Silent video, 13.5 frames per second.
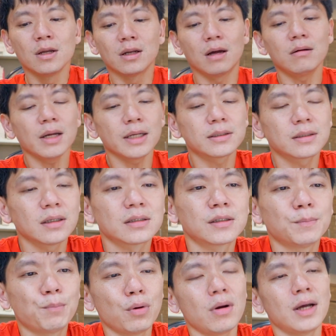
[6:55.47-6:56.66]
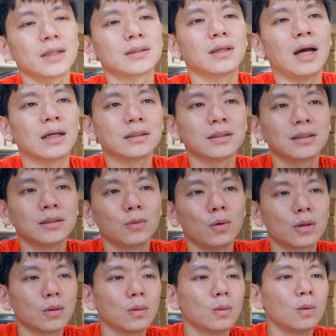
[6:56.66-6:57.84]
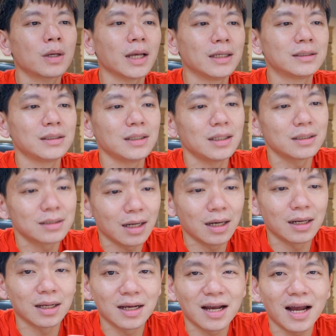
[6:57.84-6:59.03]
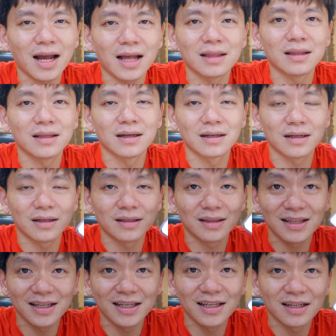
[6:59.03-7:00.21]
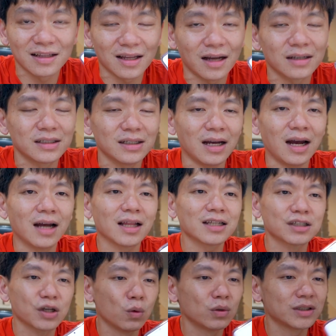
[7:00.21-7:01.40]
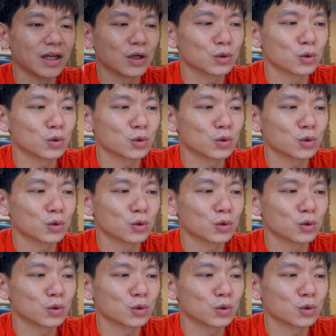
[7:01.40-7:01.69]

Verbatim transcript: 然后 S 二十 Plus 啊，其实我我给新店蔡林看的第一个当下，他只跟我讲